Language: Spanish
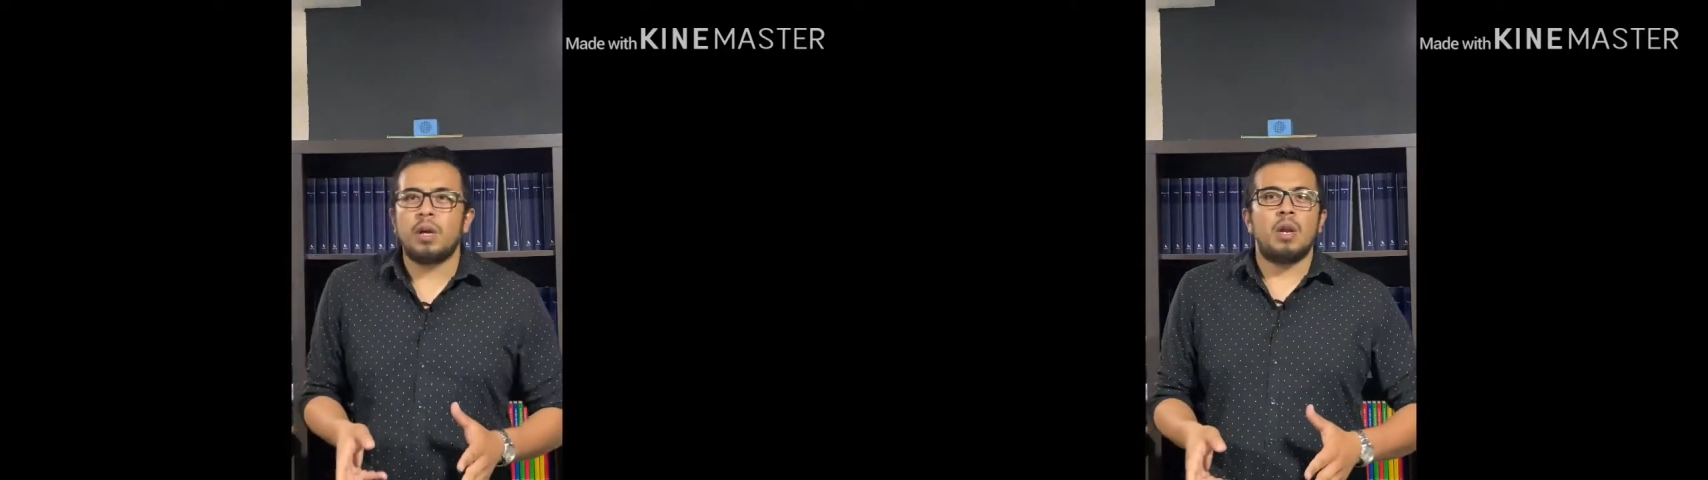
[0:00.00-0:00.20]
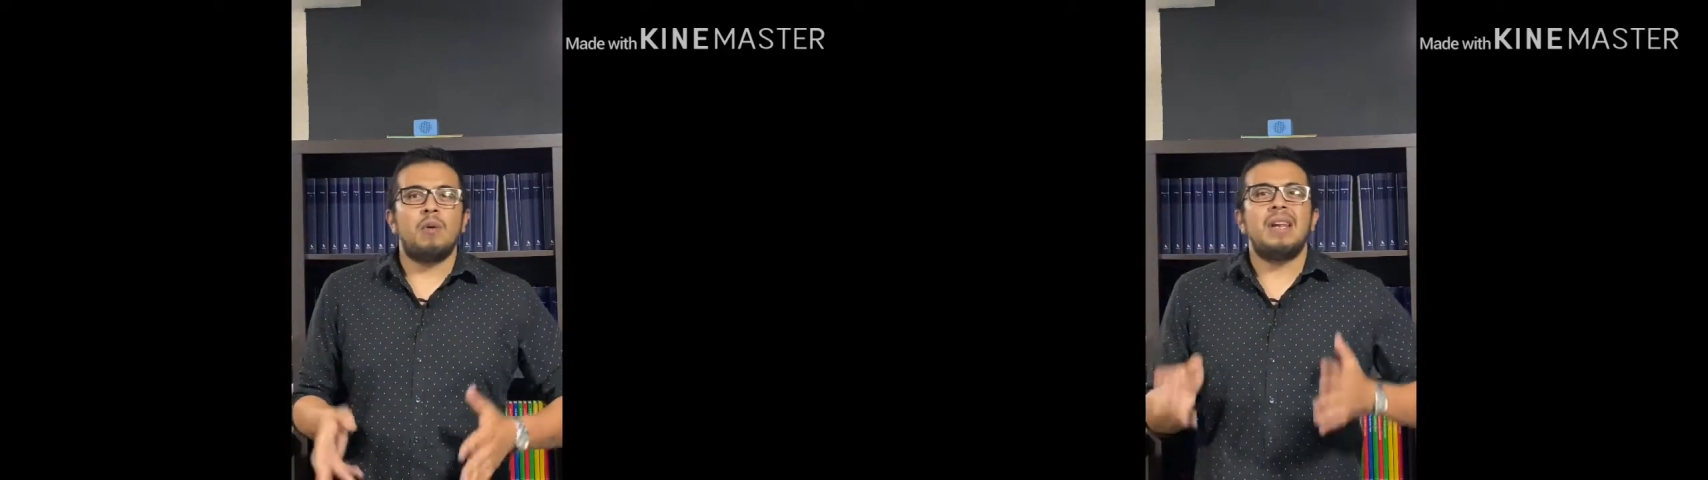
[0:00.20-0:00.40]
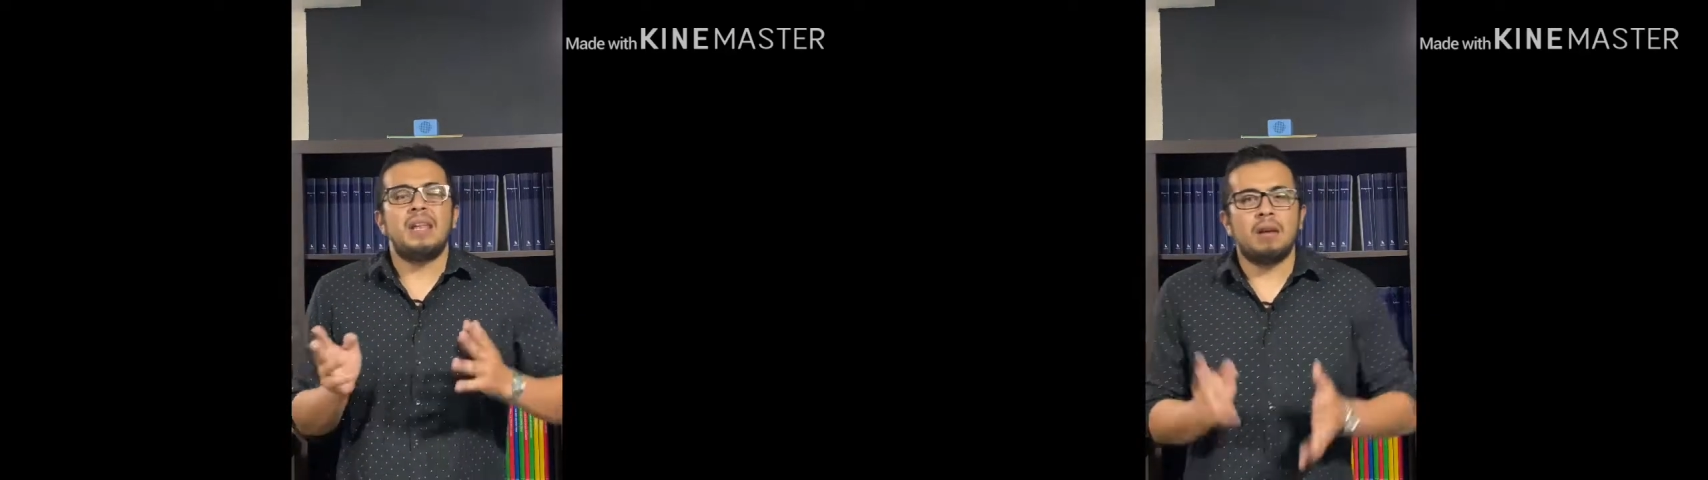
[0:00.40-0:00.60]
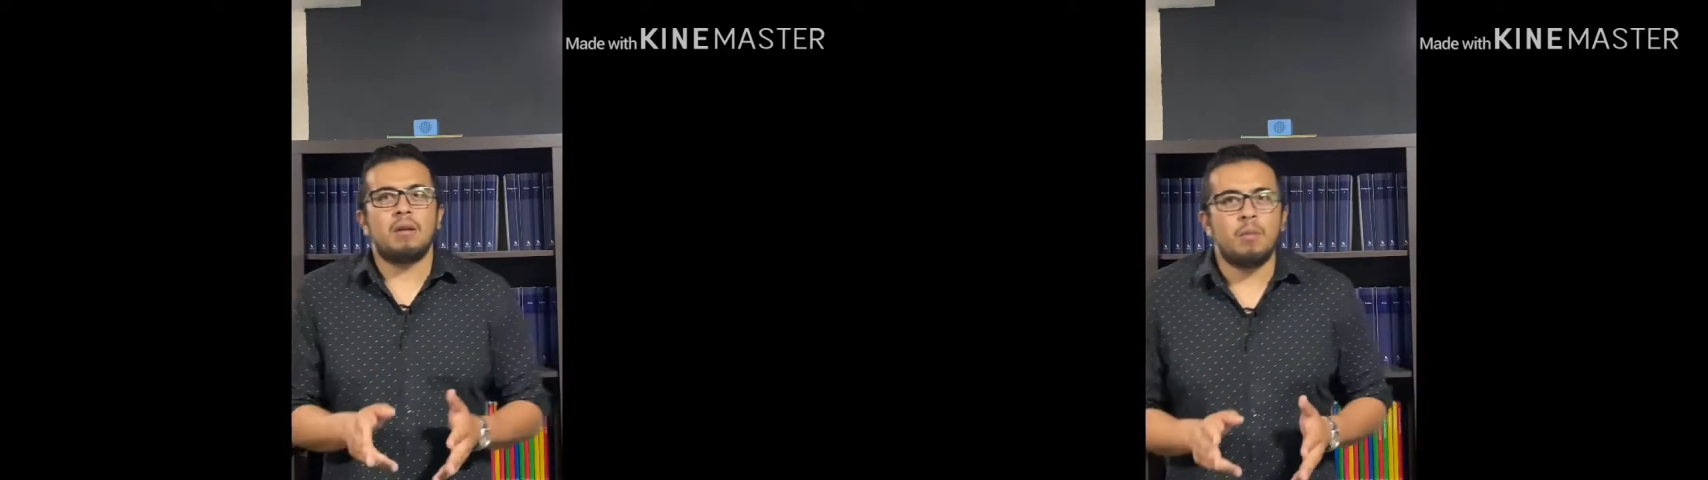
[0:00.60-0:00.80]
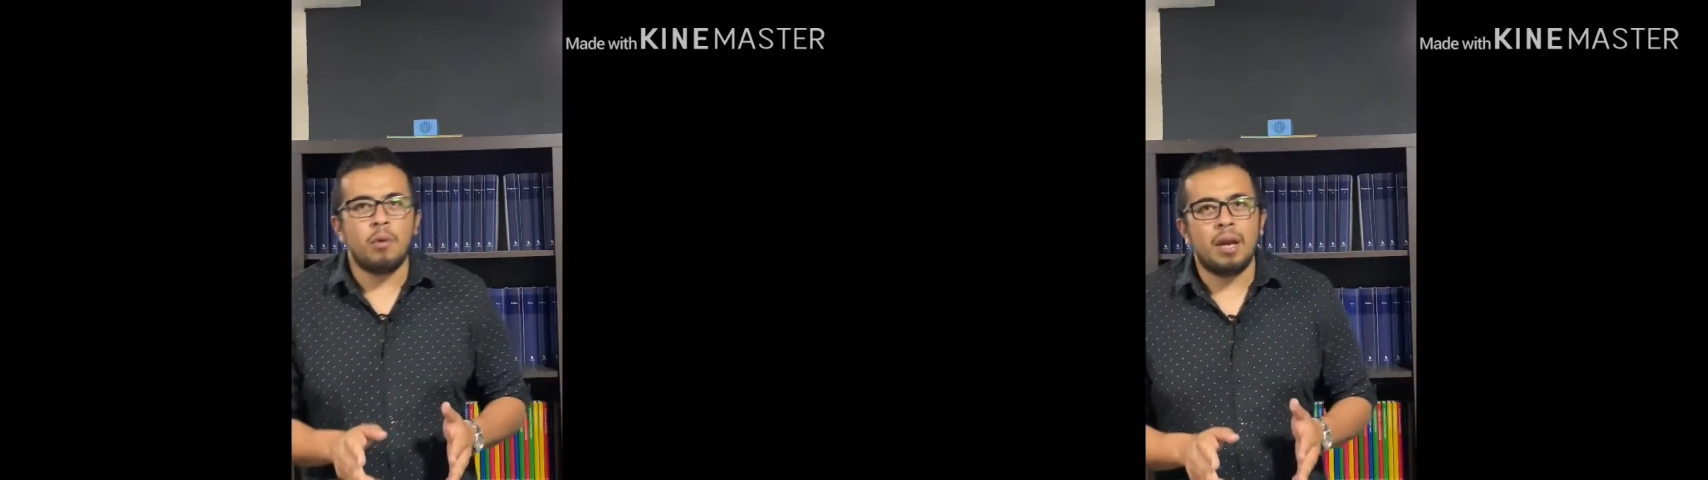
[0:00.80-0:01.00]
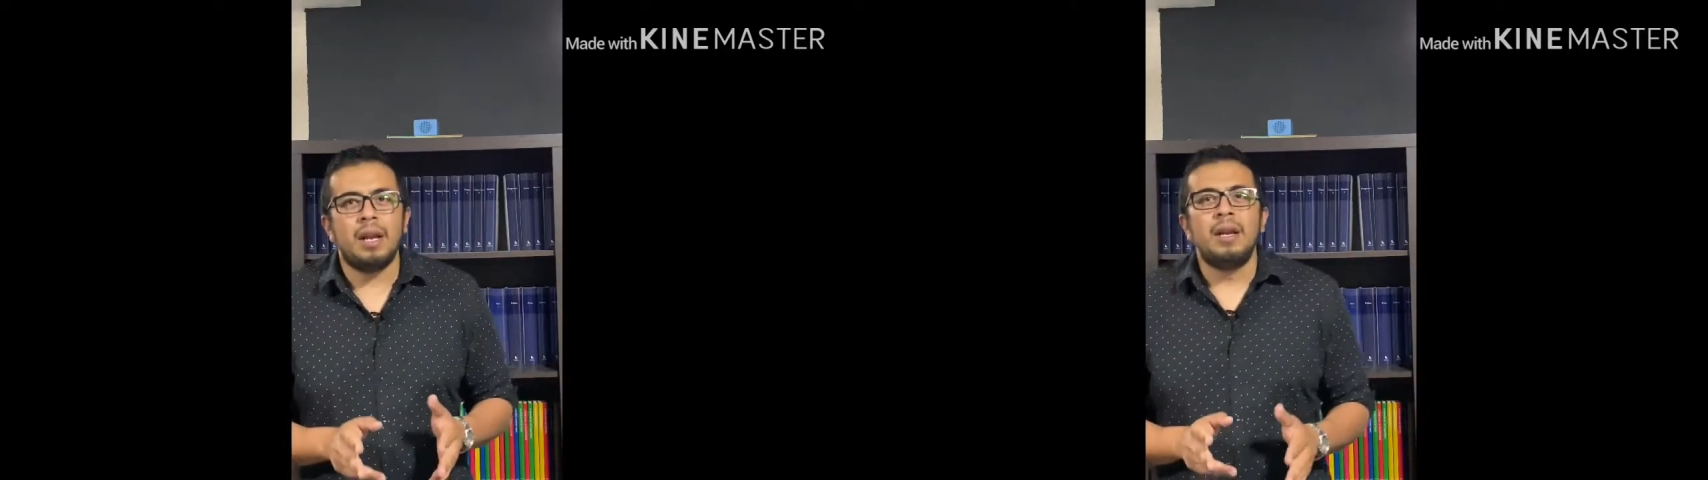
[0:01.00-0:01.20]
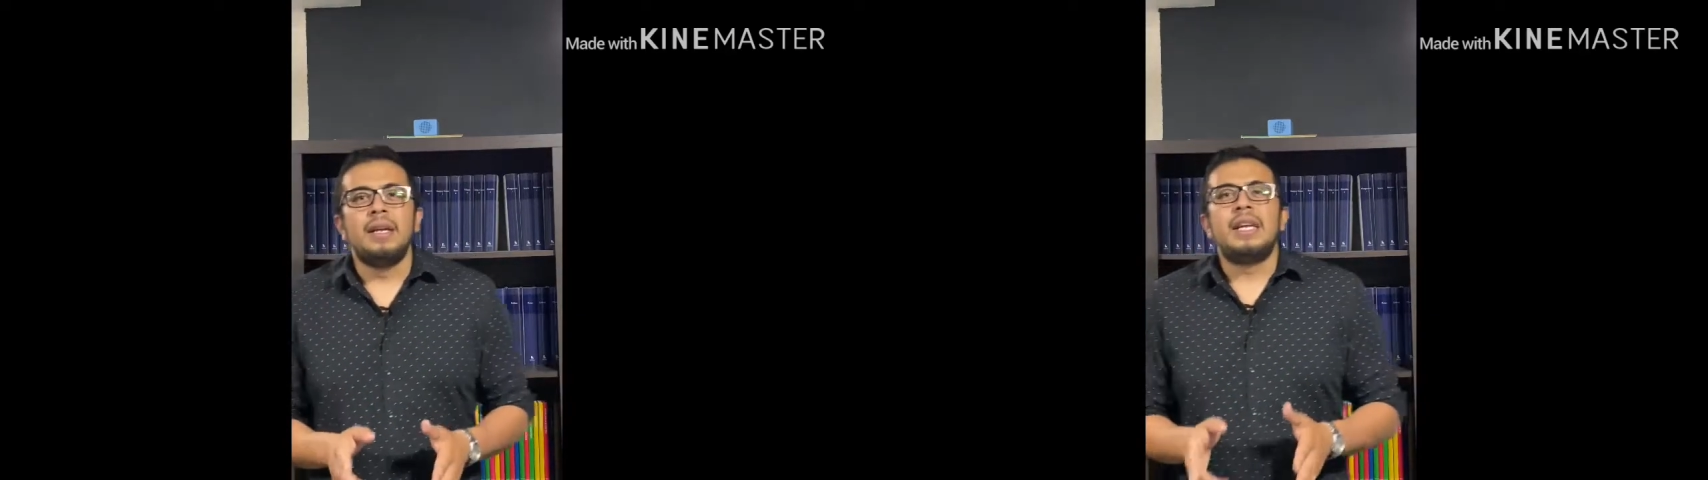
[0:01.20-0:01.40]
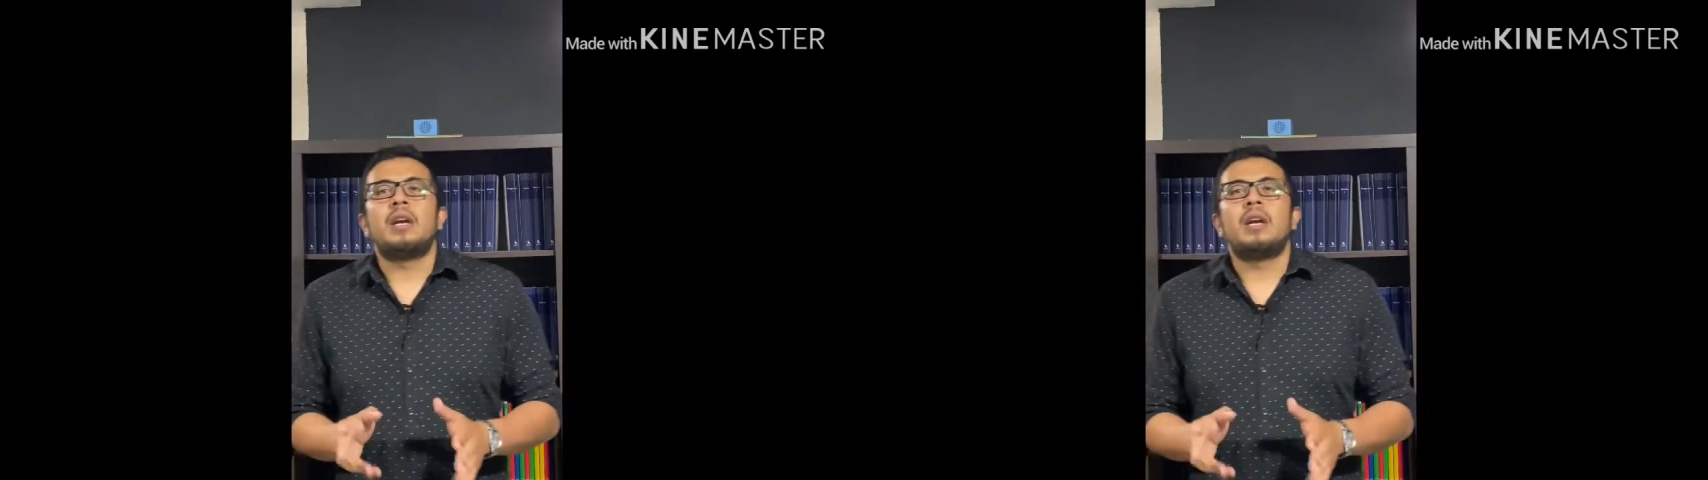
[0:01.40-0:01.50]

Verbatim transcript: que no hay nadie como él y